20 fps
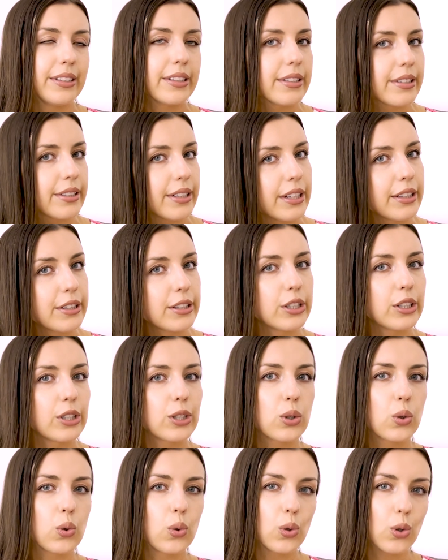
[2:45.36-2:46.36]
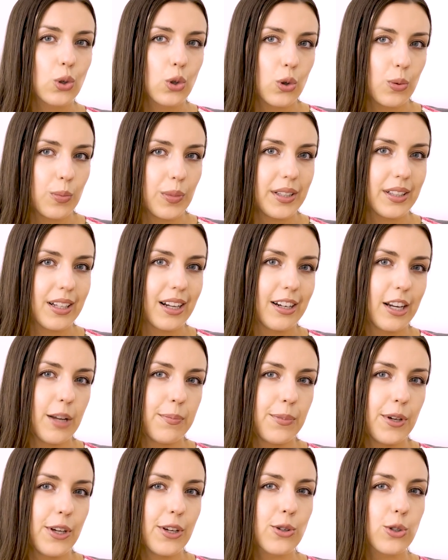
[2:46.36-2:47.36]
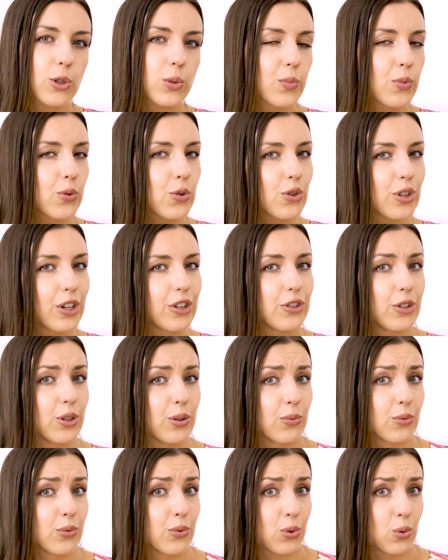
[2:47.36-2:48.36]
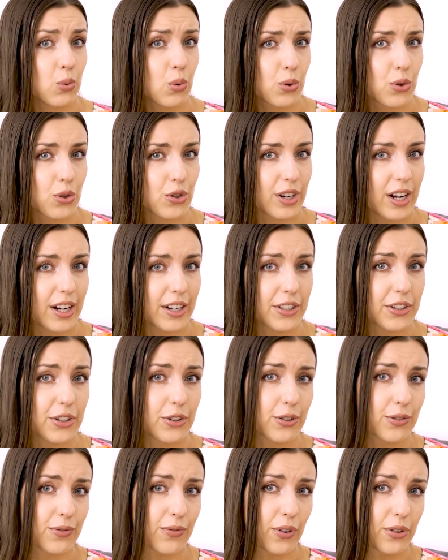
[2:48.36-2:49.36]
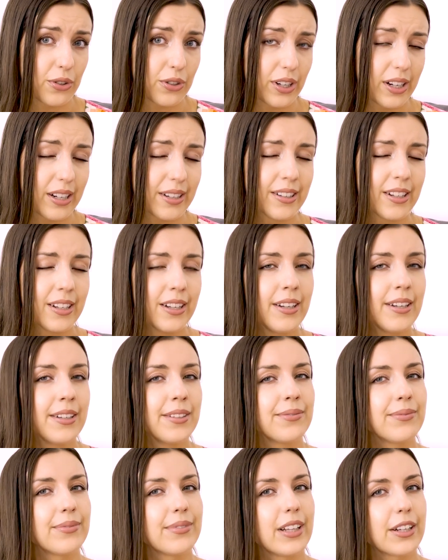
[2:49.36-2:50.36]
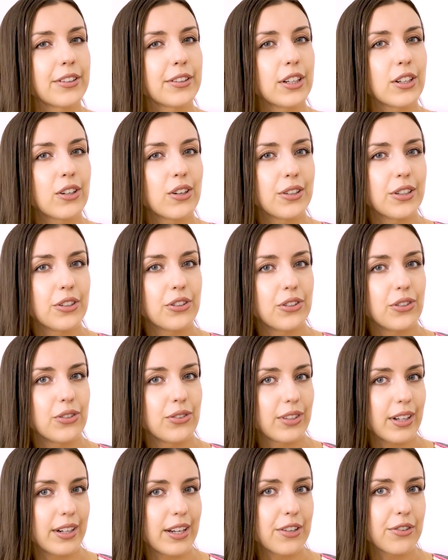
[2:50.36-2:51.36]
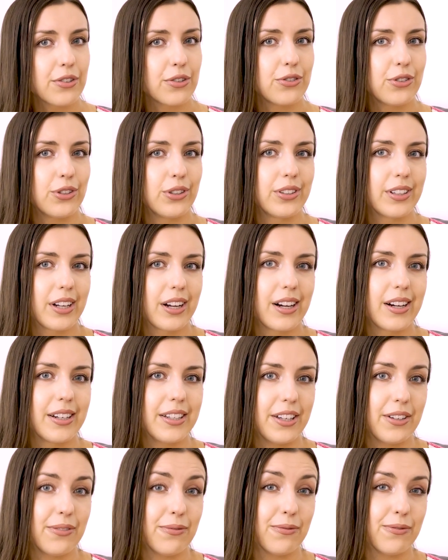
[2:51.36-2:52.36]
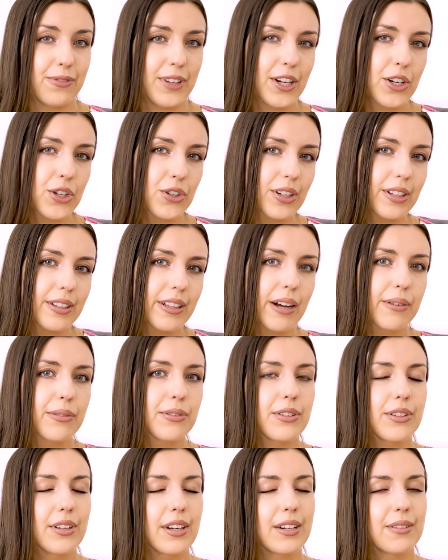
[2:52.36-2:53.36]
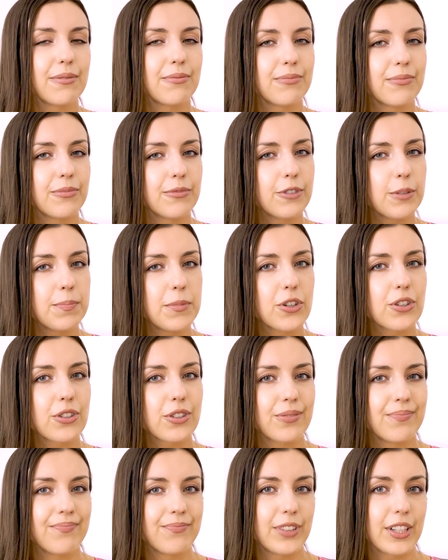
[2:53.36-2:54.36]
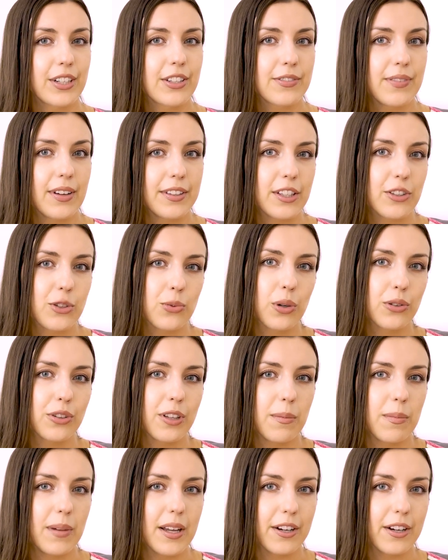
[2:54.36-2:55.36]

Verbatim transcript: Niestety kurkumina lepiej rozpuszcza się w tłuszczach niż w wodzie, Dlatego jeśli zależy Ci na jej większej dawce, wybierz tak zwane złote